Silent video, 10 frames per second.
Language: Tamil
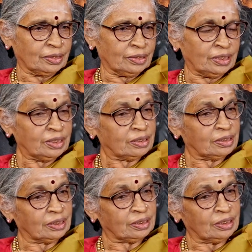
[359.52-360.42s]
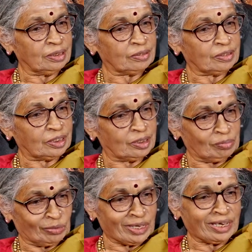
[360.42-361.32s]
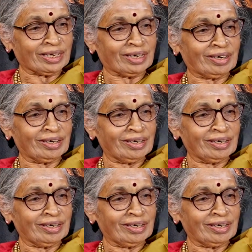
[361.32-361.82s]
நேற்றைய தினத்திற்கு முதல் நாள்